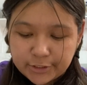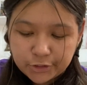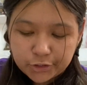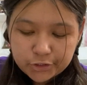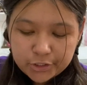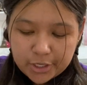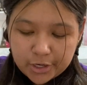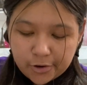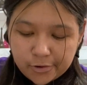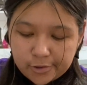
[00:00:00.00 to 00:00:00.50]
yo
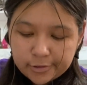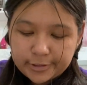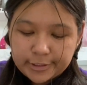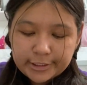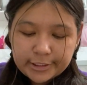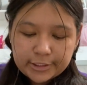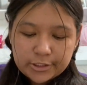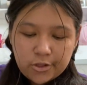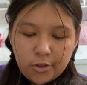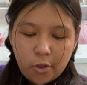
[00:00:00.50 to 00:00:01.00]
tengo
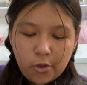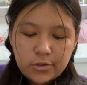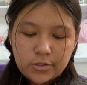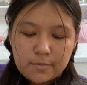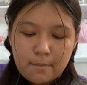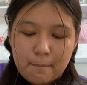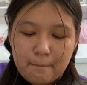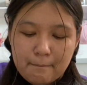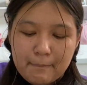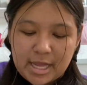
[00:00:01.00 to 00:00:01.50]
estos
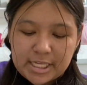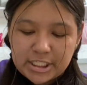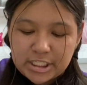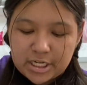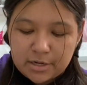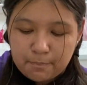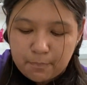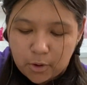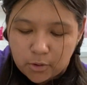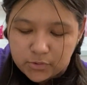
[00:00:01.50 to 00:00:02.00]
Magic
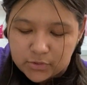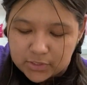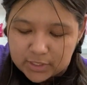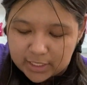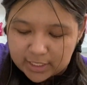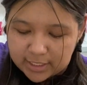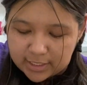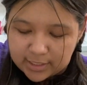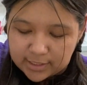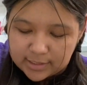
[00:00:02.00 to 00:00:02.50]
post
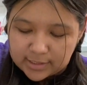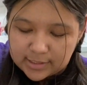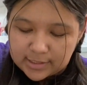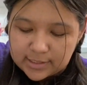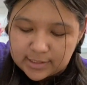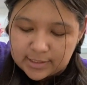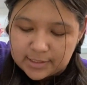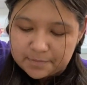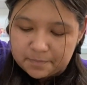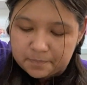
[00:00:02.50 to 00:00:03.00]

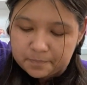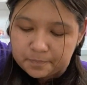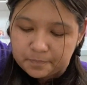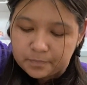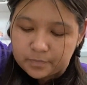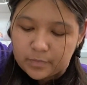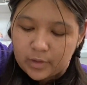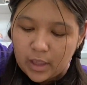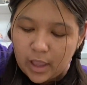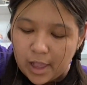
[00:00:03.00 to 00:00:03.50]

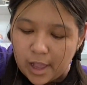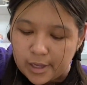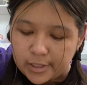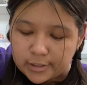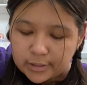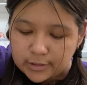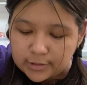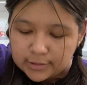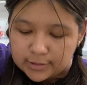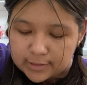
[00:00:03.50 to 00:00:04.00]

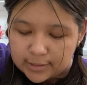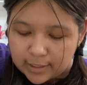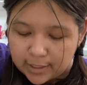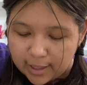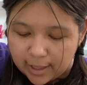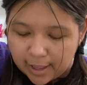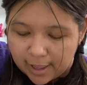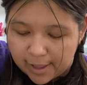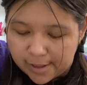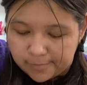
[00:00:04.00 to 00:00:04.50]

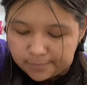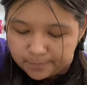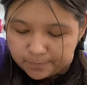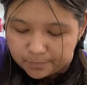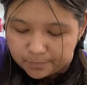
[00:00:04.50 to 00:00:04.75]
que